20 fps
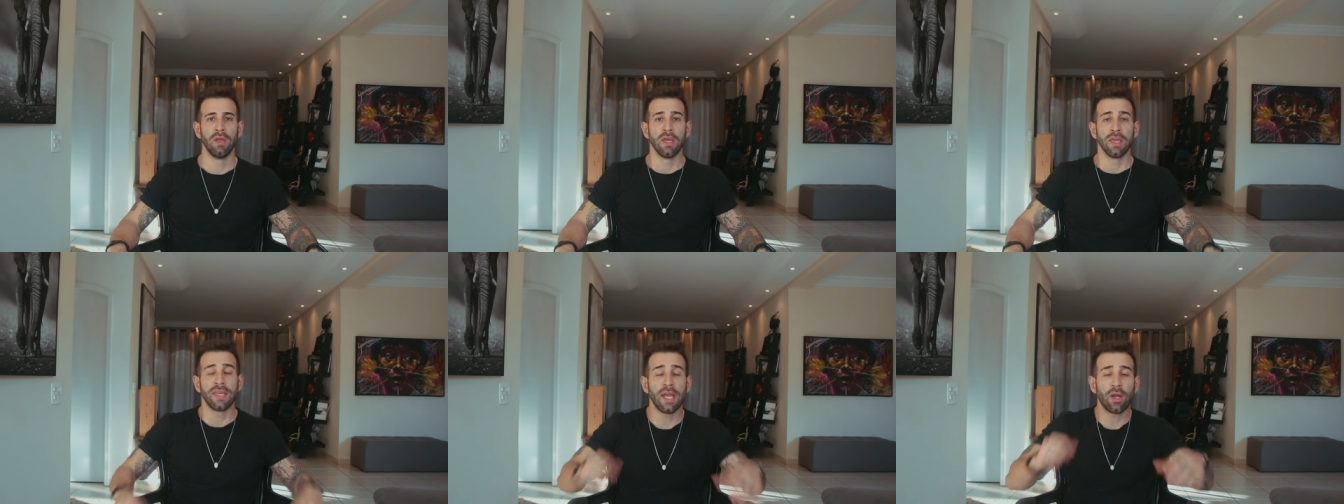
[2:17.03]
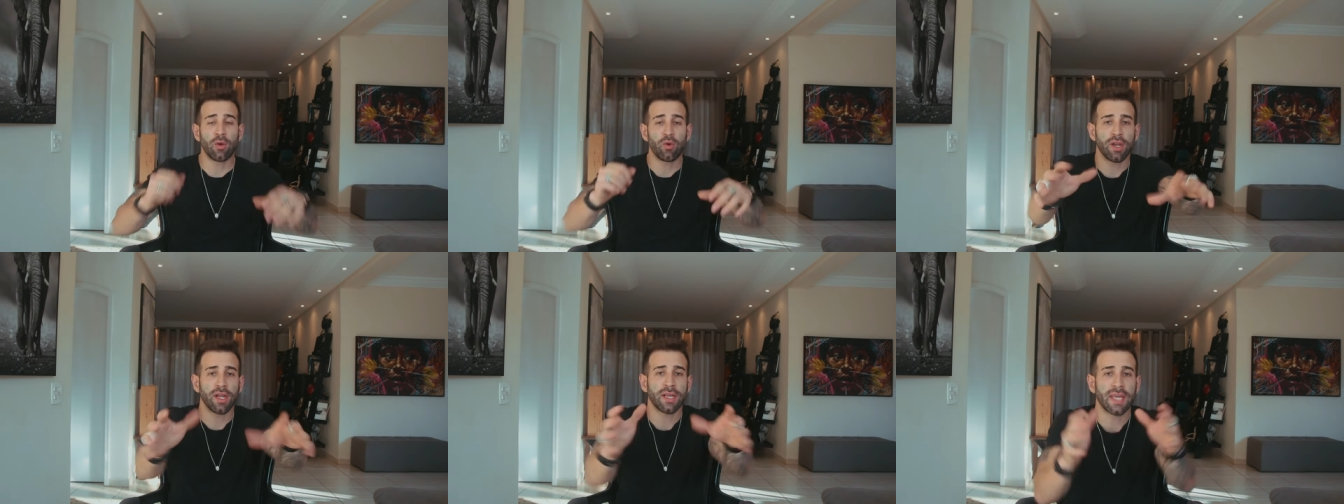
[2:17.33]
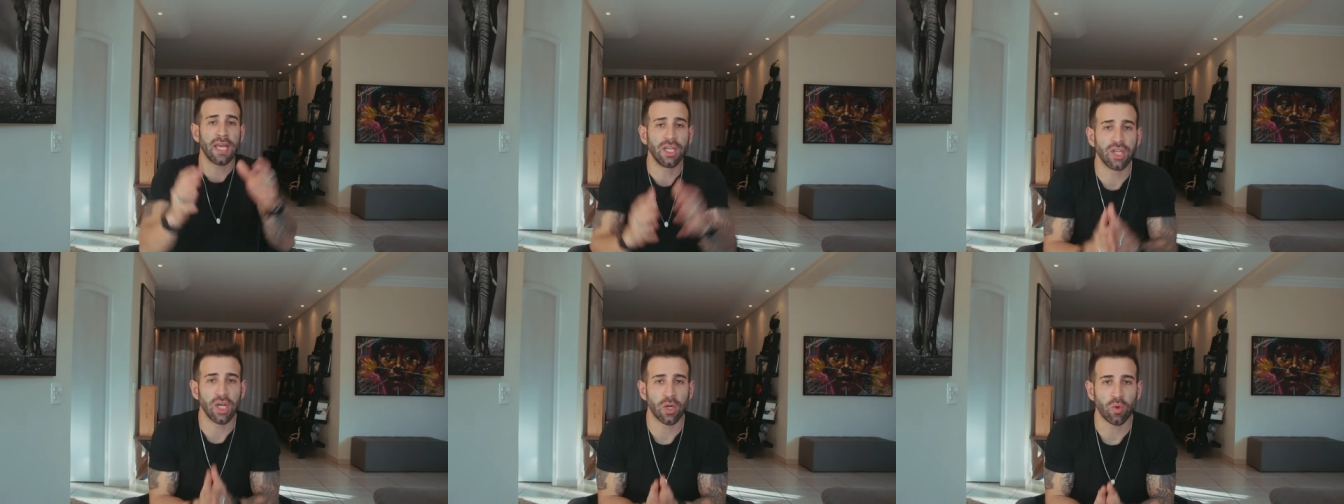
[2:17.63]
E agora que
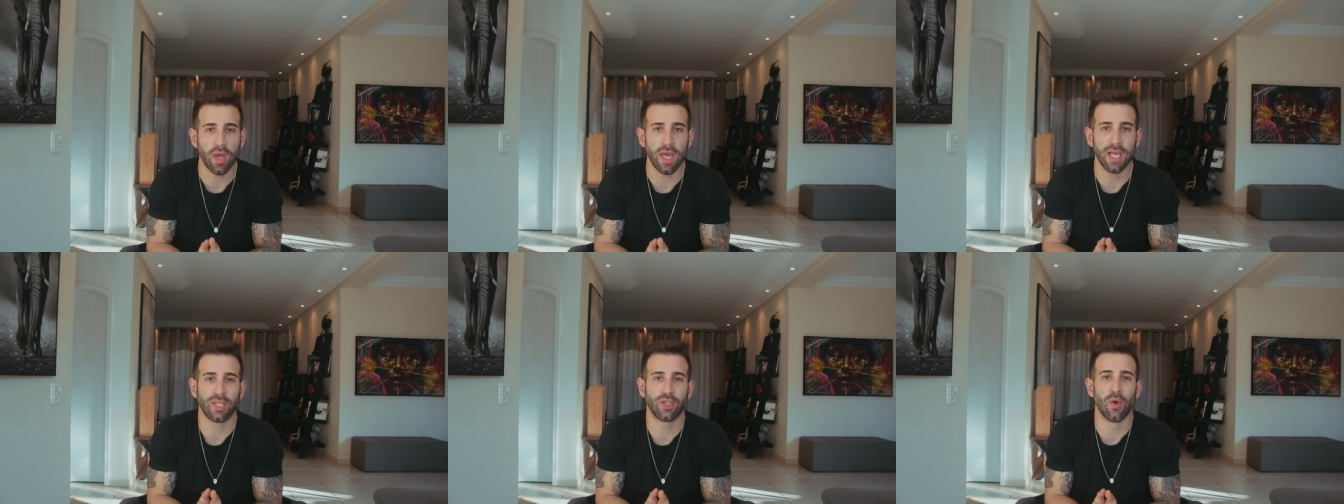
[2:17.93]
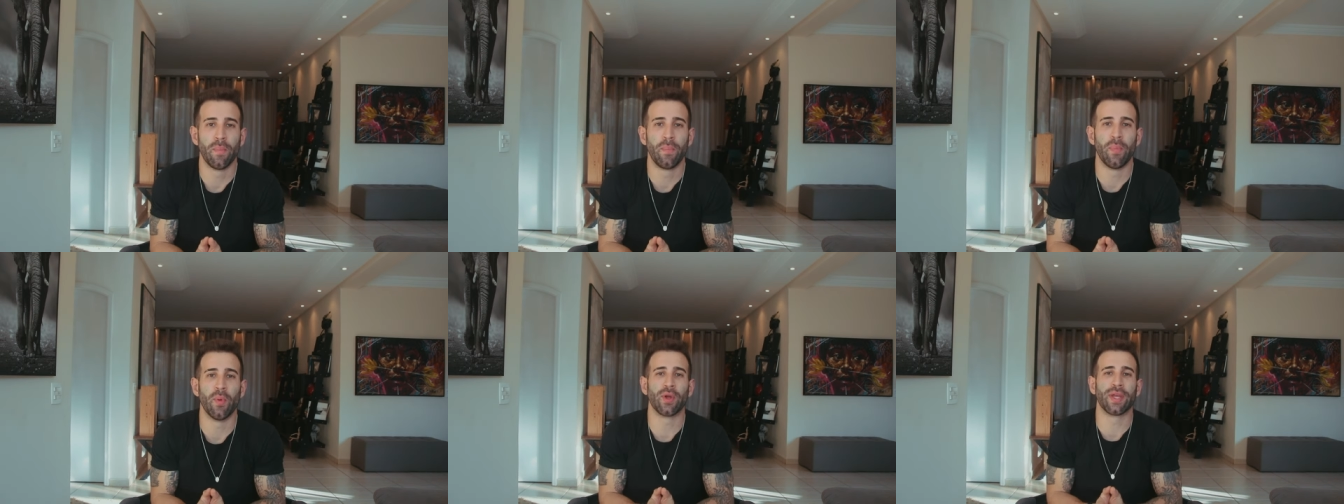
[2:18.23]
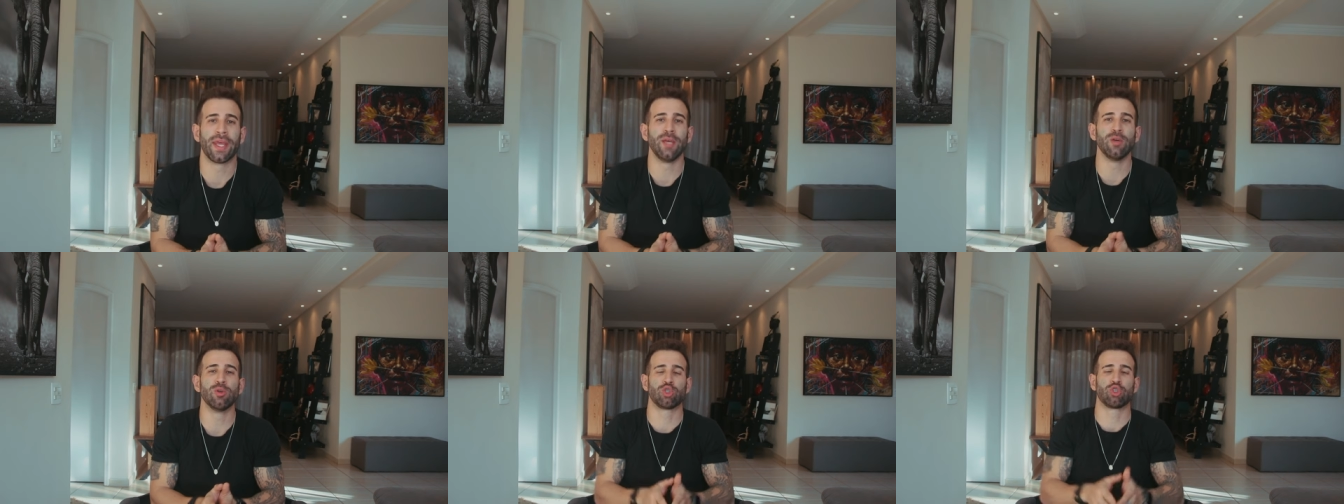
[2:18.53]
a gente já conhece um
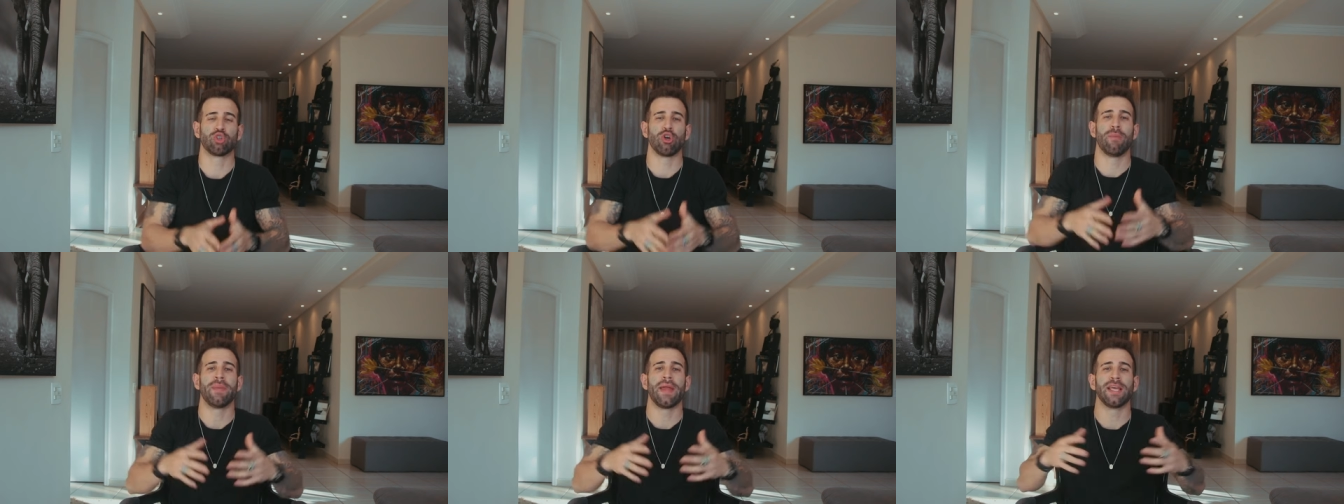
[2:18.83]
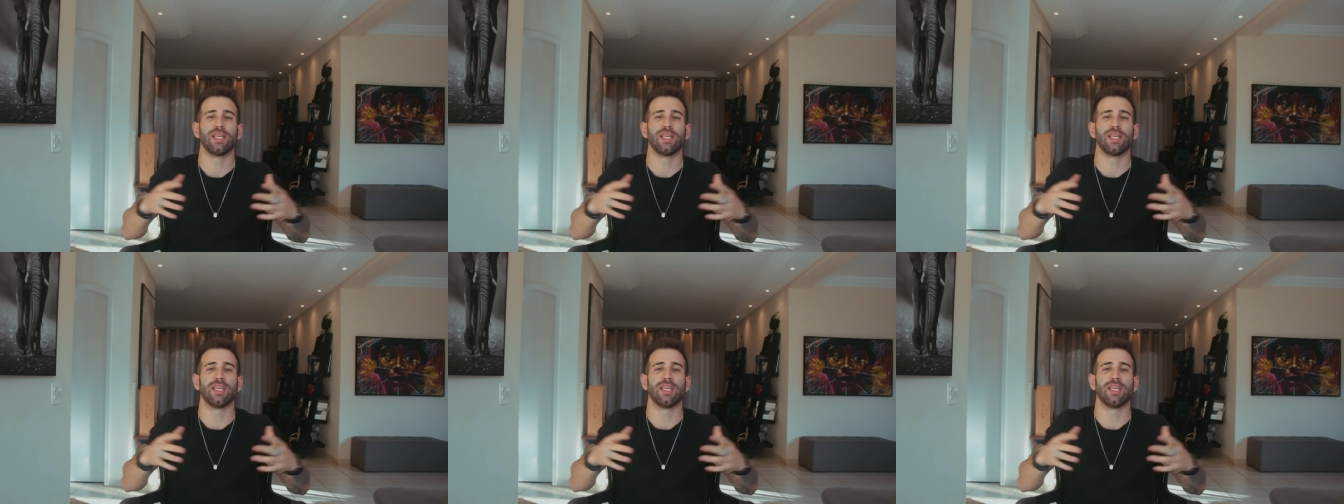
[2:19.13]
pouquinho sobre a